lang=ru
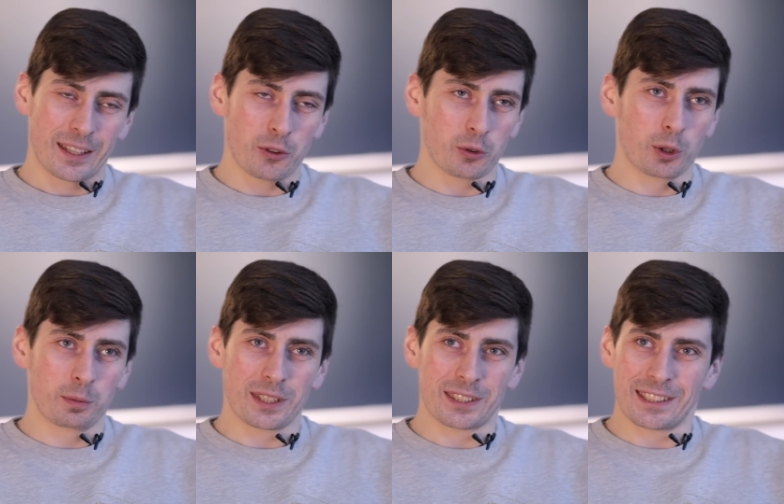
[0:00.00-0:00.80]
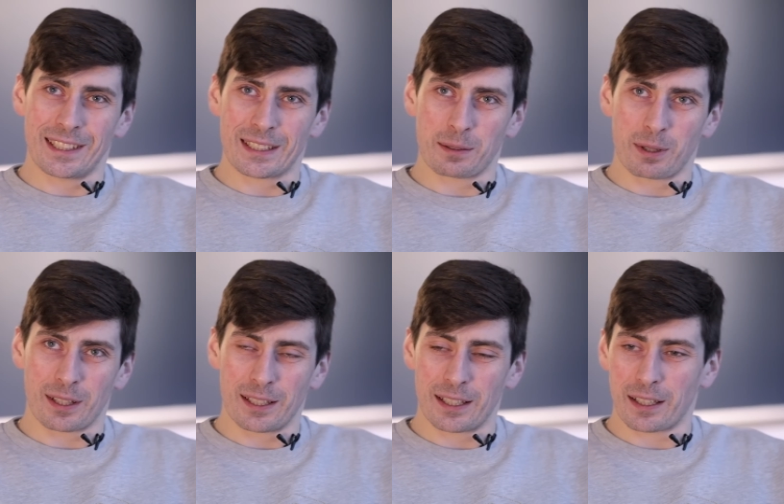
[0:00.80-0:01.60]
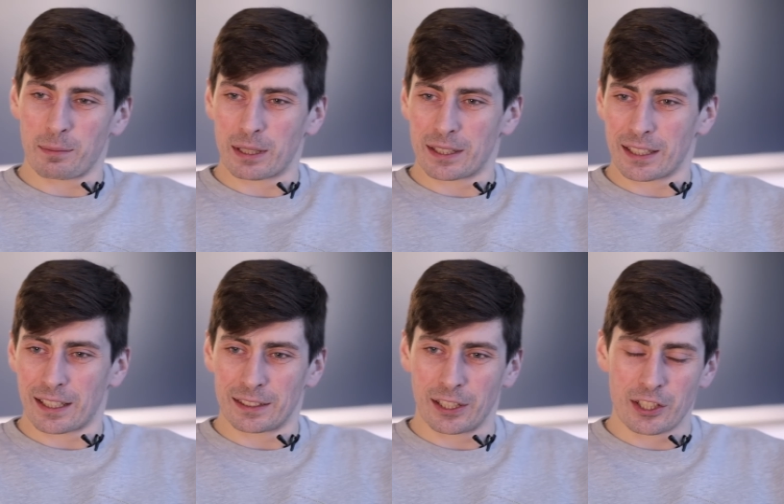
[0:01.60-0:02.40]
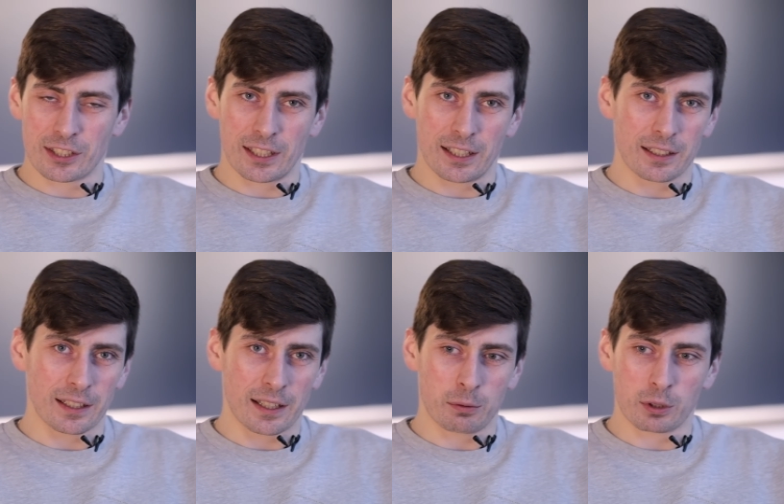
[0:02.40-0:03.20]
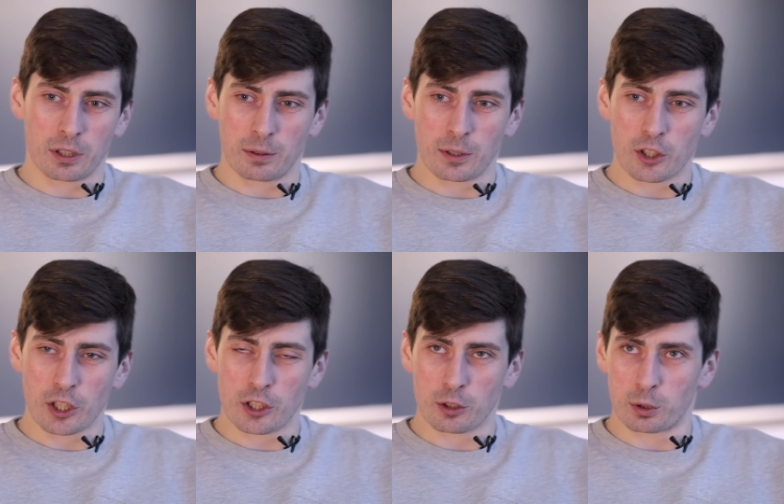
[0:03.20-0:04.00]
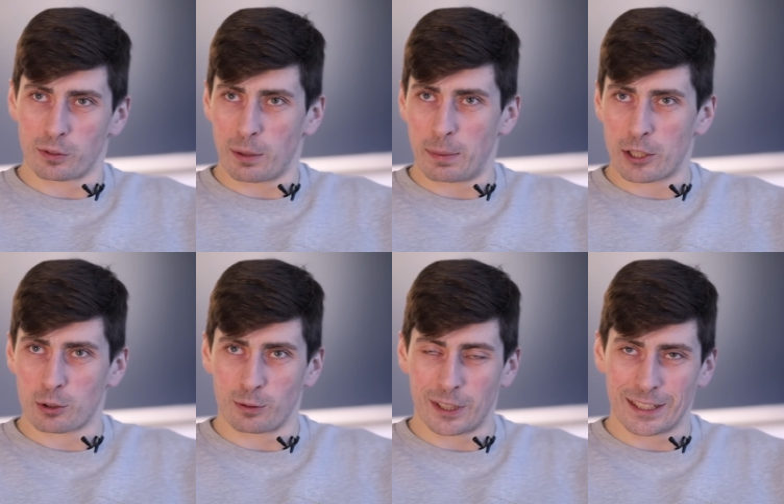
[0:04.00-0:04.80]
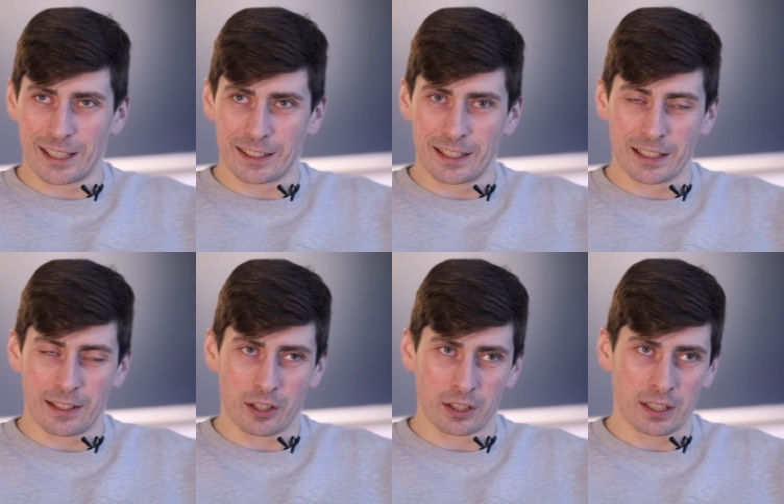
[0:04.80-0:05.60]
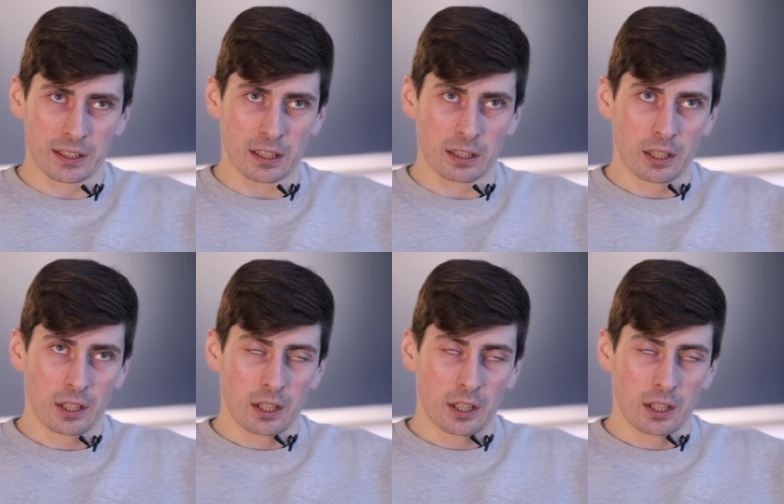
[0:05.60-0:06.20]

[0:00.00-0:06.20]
неудобные сидения были, да, ребята ехали 3 часа, кого-то 6 э, часов или 5 часов катали, да, наверное, это.